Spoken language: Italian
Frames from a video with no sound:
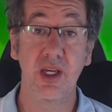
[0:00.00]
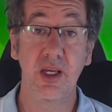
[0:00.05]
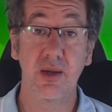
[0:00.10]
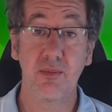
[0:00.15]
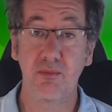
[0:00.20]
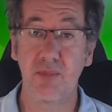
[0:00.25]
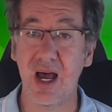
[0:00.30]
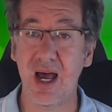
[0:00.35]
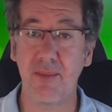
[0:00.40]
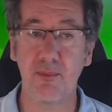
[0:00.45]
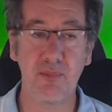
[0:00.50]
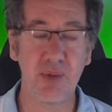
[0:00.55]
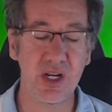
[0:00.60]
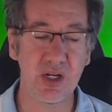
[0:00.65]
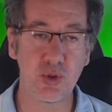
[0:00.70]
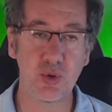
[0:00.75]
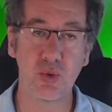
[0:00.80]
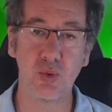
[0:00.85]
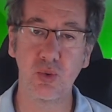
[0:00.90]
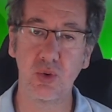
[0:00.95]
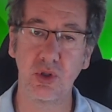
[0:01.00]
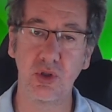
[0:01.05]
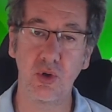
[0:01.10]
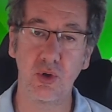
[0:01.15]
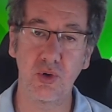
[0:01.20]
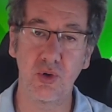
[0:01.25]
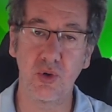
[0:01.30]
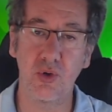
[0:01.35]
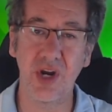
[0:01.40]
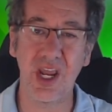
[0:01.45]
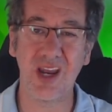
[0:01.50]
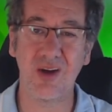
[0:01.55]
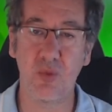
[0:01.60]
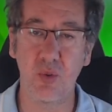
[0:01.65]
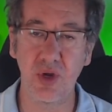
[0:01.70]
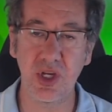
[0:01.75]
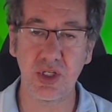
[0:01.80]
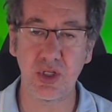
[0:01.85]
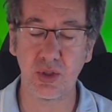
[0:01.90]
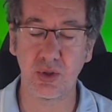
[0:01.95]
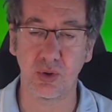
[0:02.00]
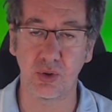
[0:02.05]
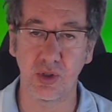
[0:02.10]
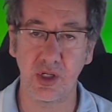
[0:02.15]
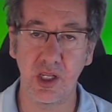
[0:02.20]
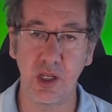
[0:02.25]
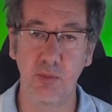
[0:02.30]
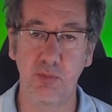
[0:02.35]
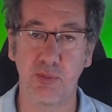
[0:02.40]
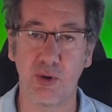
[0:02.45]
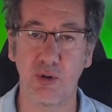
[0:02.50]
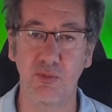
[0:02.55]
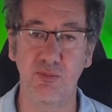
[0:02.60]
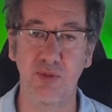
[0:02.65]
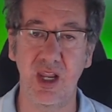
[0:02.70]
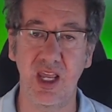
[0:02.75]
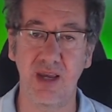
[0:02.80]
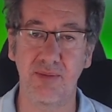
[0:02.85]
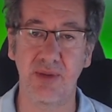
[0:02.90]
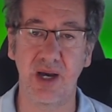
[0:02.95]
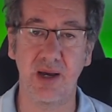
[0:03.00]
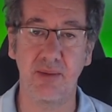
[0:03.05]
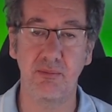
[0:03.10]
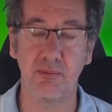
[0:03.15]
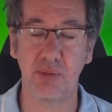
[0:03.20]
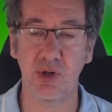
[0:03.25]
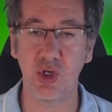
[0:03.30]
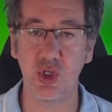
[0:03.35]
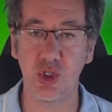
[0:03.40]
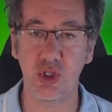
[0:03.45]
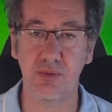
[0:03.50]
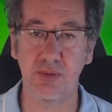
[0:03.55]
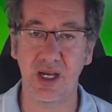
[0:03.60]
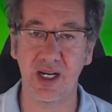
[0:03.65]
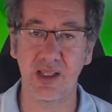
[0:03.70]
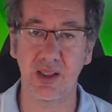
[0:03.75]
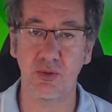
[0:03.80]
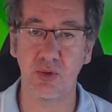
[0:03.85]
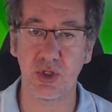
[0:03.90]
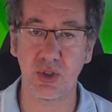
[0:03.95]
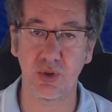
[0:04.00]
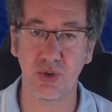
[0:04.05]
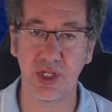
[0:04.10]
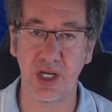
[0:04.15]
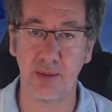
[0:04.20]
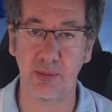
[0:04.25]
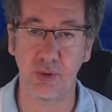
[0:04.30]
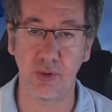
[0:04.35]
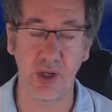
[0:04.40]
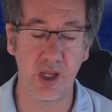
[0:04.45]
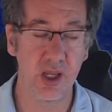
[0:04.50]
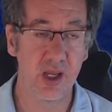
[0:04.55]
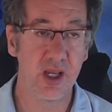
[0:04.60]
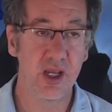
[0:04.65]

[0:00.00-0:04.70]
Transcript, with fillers: Ma per assurdo non è questo il problema principale di questo Napoli.